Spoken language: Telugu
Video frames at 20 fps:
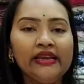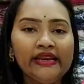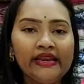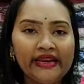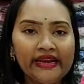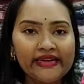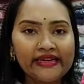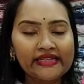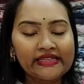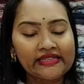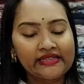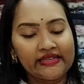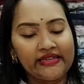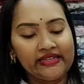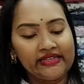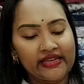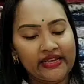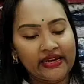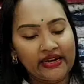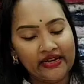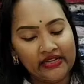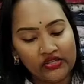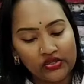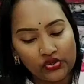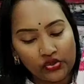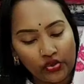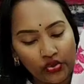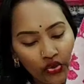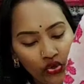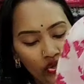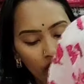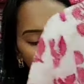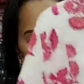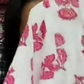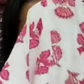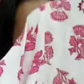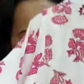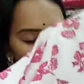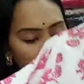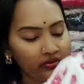లేటెస్ట్ డిజైన్ అండి స్టోర్లో ఇది
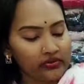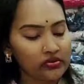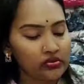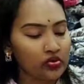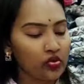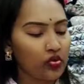కూడా సో